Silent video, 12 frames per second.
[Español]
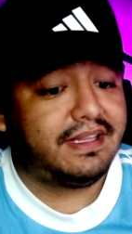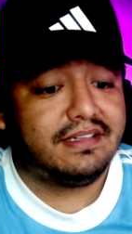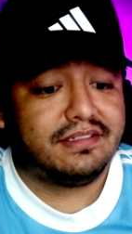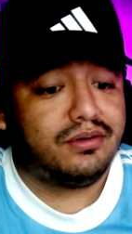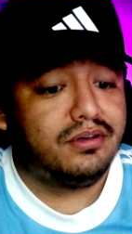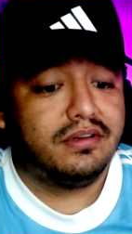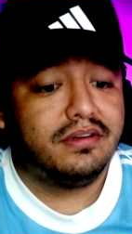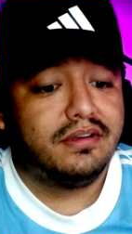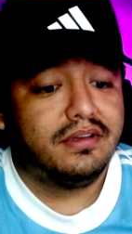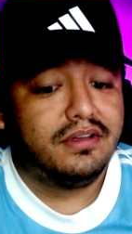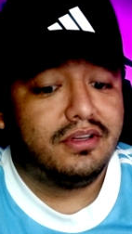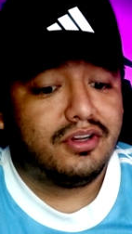ese gol?
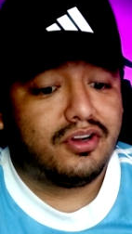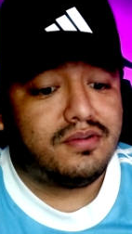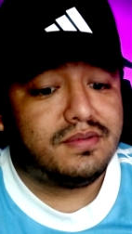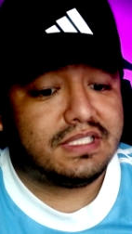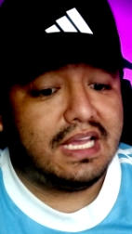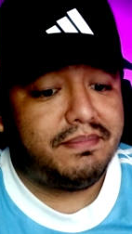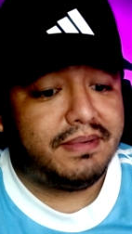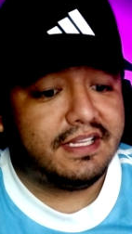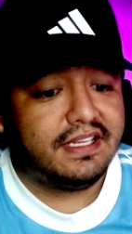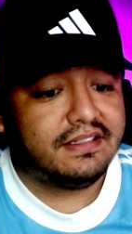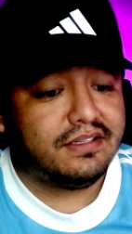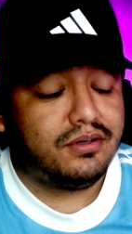¿Cómo se va a perder
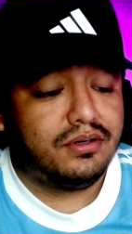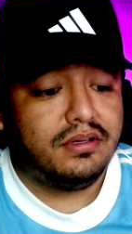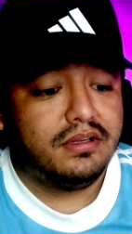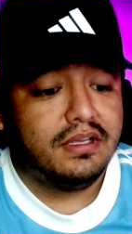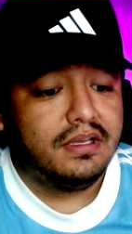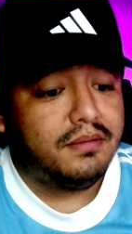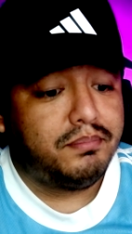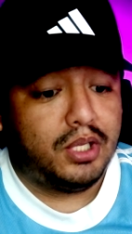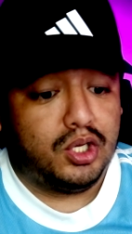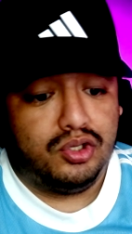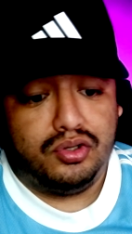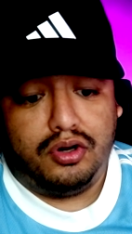ese gol? Pero
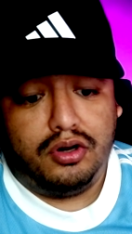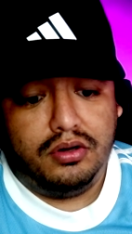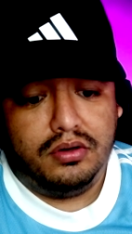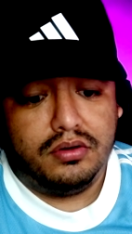yo.